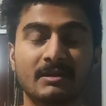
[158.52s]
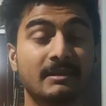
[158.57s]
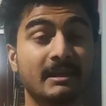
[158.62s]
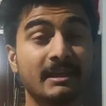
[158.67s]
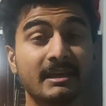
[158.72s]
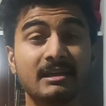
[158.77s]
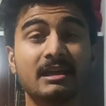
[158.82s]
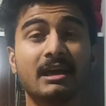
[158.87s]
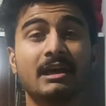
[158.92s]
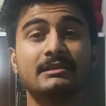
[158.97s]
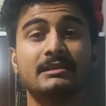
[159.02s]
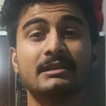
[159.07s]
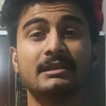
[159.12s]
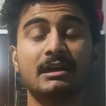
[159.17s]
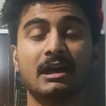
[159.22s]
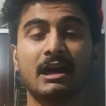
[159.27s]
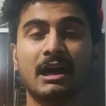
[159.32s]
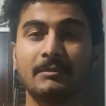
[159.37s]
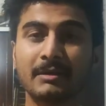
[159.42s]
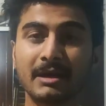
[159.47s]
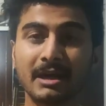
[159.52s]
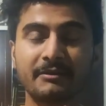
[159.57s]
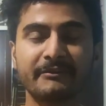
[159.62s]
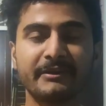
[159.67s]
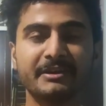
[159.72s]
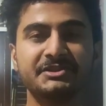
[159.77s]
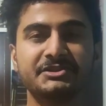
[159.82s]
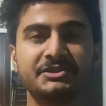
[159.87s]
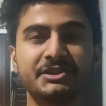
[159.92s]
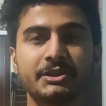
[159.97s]
नहीं खाते आप अगर
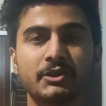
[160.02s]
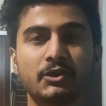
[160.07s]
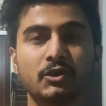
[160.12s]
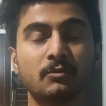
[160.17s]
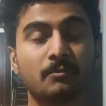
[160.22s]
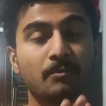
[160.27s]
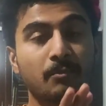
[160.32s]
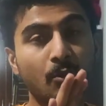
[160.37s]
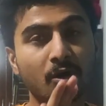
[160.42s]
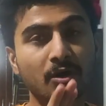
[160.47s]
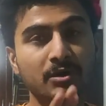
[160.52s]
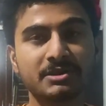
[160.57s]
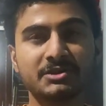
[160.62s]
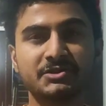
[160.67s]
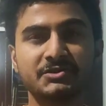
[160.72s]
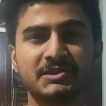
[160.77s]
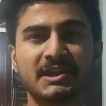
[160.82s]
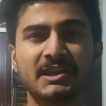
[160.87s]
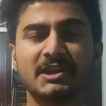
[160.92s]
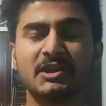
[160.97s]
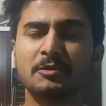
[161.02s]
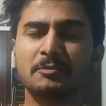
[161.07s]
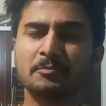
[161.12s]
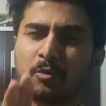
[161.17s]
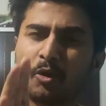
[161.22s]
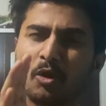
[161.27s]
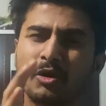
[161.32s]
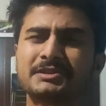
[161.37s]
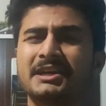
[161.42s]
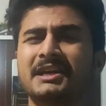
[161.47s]
वेजिटेरियन हो बहुत अच्छा लेकिन
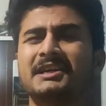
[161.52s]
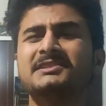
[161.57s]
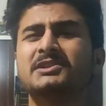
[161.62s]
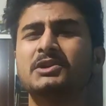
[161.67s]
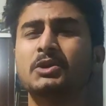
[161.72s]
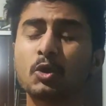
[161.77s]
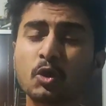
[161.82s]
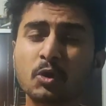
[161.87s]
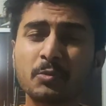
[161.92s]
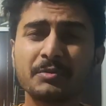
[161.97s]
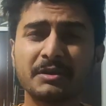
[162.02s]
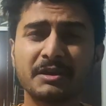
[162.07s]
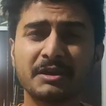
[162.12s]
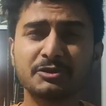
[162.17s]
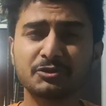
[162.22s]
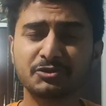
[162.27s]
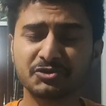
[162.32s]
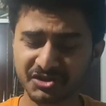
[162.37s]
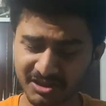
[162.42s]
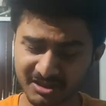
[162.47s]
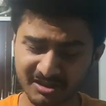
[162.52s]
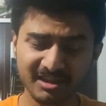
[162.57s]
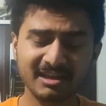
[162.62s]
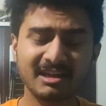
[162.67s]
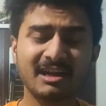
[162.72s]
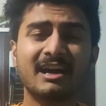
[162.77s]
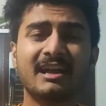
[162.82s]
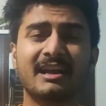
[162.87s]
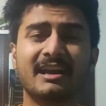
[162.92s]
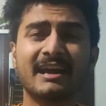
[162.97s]
बहुत ऐसे लोग भी हैं जो चिकन
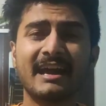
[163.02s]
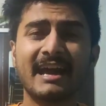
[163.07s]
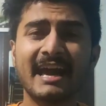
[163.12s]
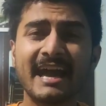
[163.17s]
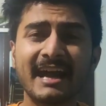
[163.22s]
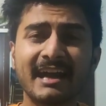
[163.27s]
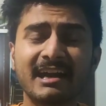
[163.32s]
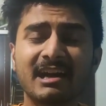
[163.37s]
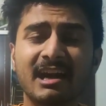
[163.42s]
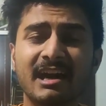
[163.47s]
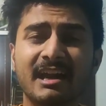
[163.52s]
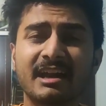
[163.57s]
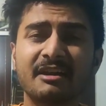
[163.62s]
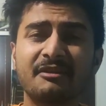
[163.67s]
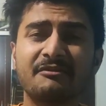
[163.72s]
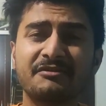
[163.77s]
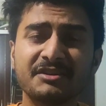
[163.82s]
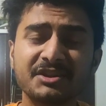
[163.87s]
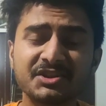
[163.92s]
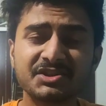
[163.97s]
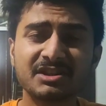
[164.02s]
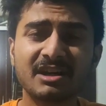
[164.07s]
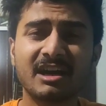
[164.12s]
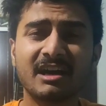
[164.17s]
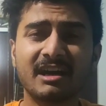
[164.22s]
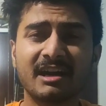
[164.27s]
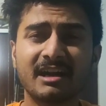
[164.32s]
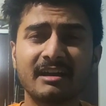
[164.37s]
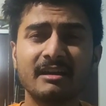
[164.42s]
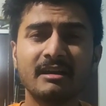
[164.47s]
खा रहा है एग खा रहा है फिश
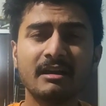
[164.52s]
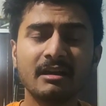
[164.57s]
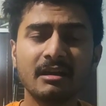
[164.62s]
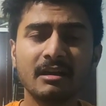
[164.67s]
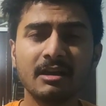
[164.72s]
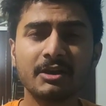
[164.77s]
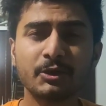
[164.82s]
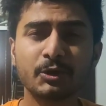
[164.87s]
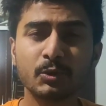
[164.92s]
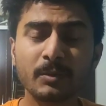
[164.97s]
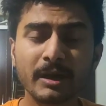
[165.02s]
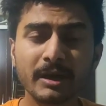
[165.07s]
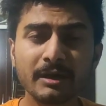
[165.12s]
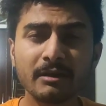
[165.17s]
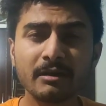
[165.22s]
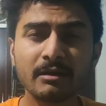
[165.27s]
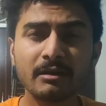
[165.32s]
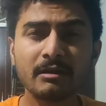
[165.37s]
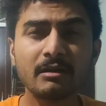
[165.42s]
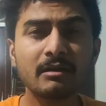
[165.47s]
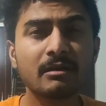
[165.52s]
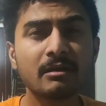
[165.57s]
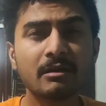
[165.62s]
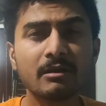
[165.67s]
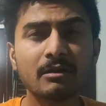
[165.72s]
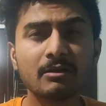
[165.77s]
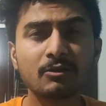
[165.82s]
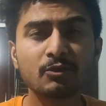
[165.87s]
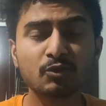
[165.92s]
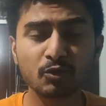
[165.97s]
खा रहा है कि भाई
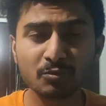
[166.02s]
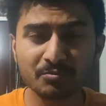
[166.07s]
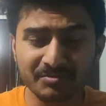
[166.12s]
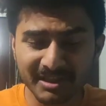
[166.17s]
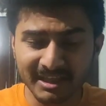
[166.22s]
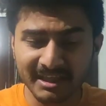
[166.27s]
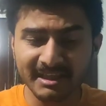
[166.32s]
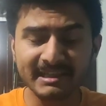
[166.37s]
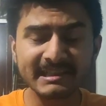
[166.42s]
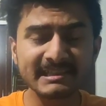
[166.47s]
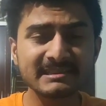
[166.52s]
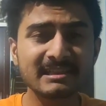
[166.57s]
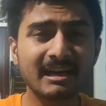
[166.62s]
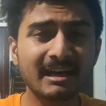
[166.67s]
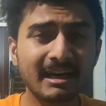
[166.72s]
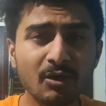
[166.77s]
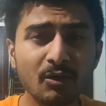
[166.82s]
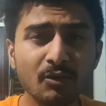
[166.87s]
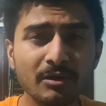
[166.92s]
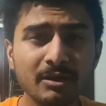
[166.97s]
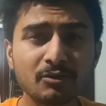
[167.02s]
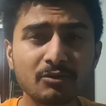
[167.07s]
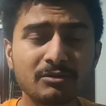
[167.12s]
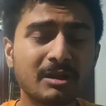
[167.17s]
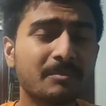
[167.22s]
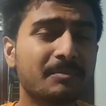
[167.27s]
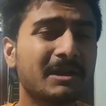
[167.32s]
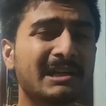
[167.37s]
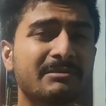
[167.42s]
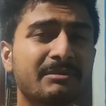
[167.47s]
तुम देखने जा रहे हो कि
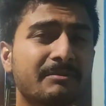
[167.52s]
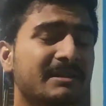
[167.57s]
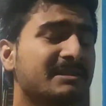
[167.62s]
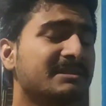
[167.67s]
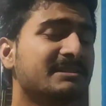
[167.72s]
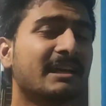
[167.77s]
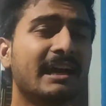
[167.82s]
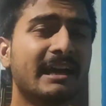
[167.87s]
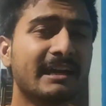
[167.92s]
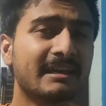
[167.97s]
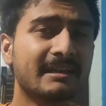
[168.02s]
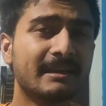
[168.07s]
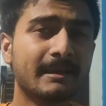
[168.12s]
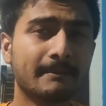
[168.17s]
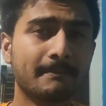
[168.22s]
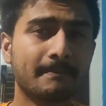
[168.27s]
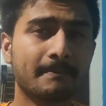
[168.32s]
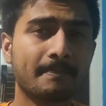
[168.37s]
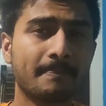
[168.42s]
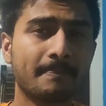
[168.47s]
उनके पेट में बच्चा है कि नहीं